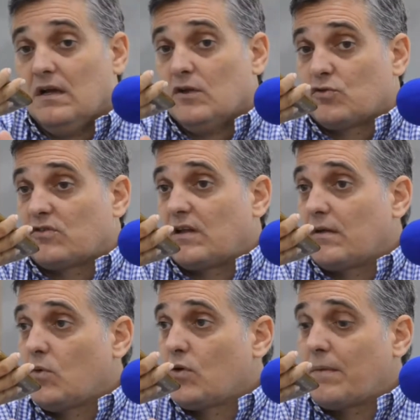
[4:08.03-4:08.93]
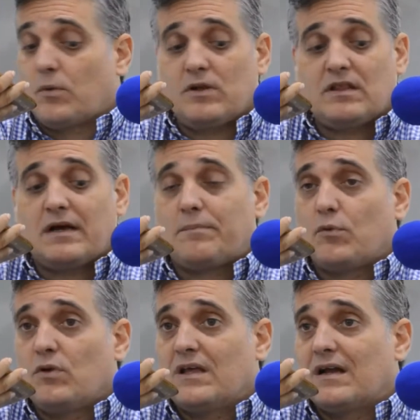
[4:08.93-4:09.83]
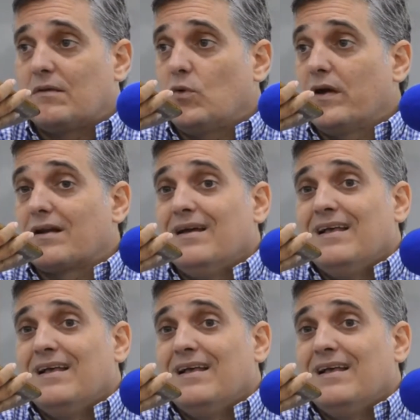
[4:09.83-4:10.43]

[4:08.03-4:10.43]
Entonces tenemos una política pública de la mujer,